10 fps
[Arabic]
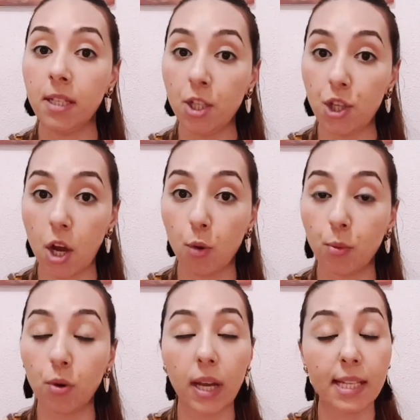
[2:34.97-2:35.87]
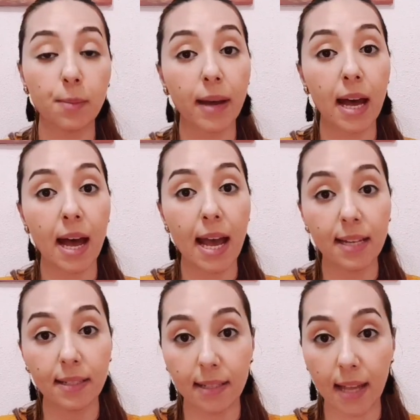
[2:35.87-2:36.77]
تجاوبوا كتبقى
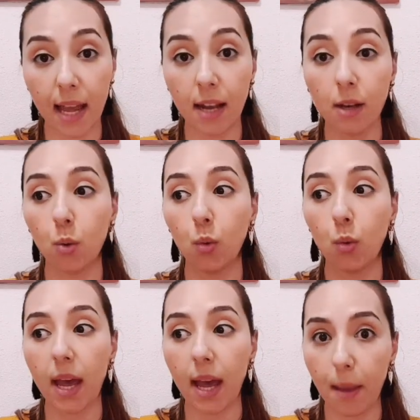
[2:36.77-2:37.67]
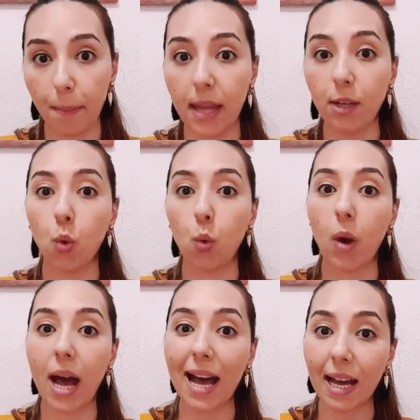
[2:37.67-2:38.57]
اسهل وامن
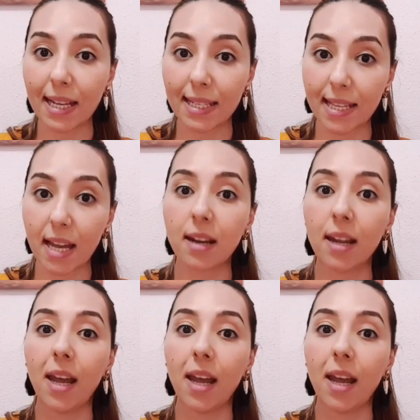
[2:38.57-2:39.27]
واقصر